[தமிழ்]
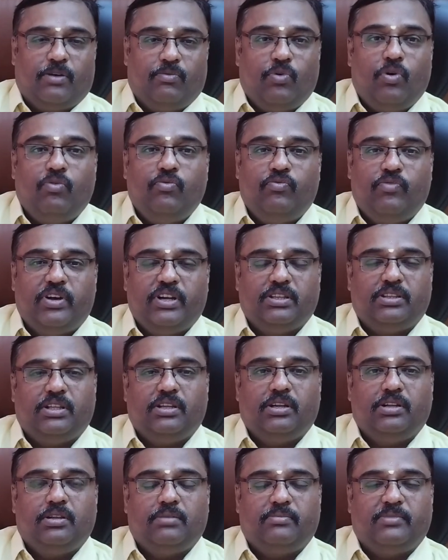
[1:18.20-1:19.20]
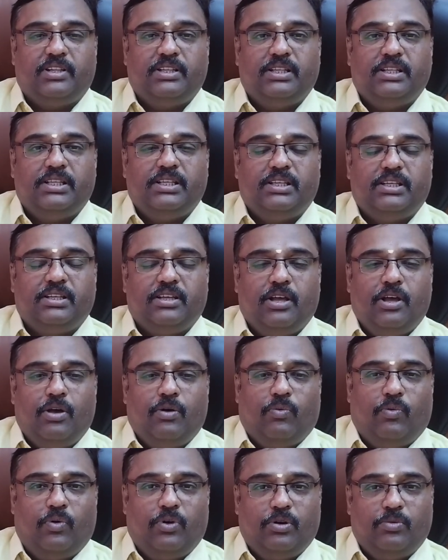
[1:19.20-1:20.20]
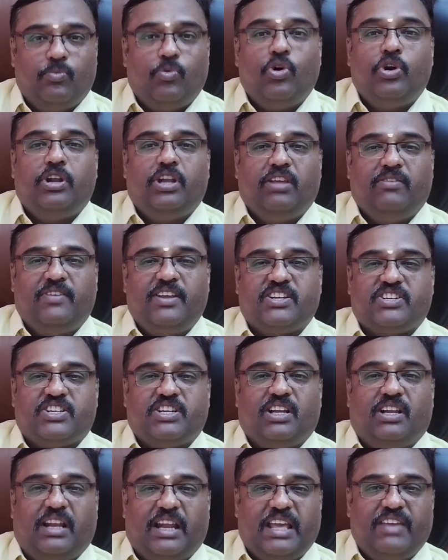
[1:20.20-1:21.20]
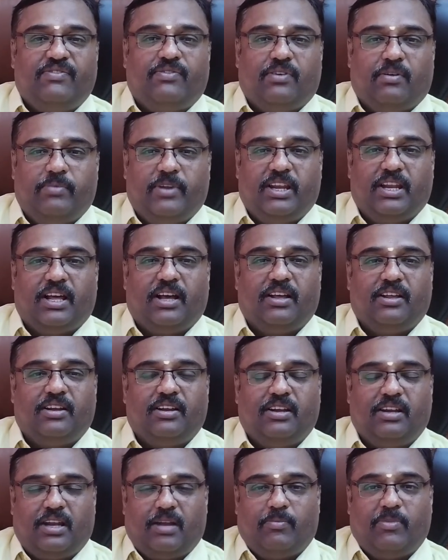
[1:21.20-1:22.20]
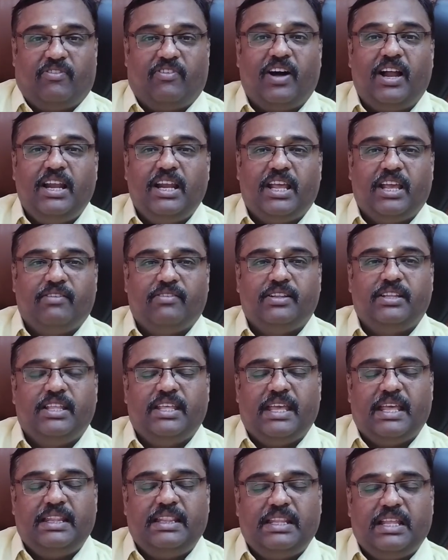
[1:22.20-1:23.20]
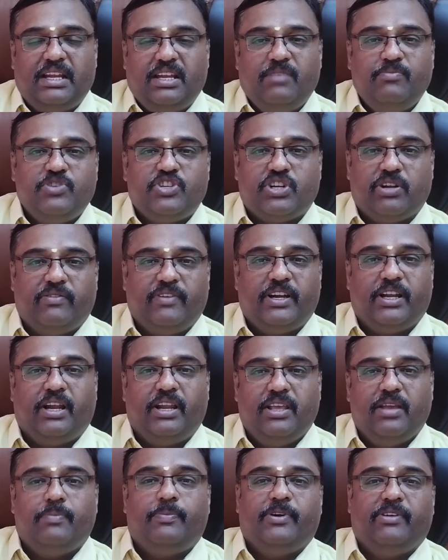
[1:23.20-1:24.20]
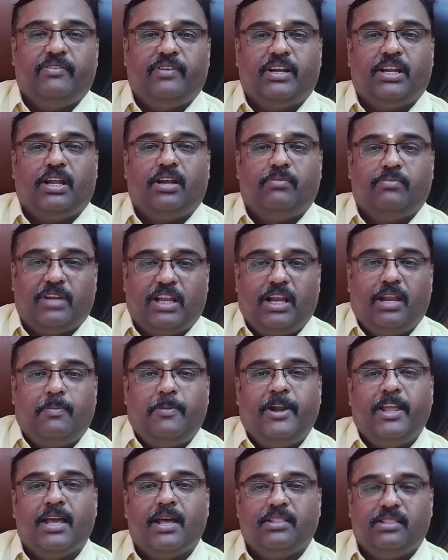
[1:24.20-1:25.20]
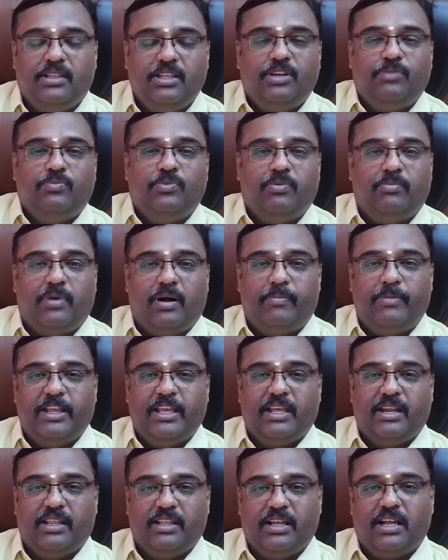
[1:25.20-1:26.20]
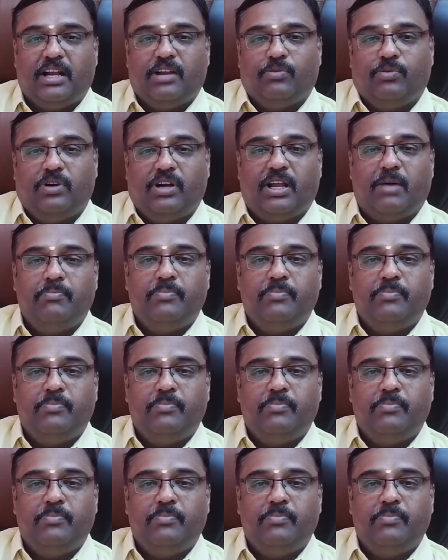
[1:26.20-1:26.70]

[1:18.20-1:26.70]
பண்ணுற ஒவ்வொருத்தருக்கும் வந்து ஒரு மோட்டிவேஷ்னல் லைஃப் அப்படின்னா நம்ம வாழ்க்கை வந்து எந்த நிமிஷம் வேணாலும் எப்படி வேணாலும் நல்லபடியாக திரும்பும் அப்படிங்கிறதுக்கான ஒரு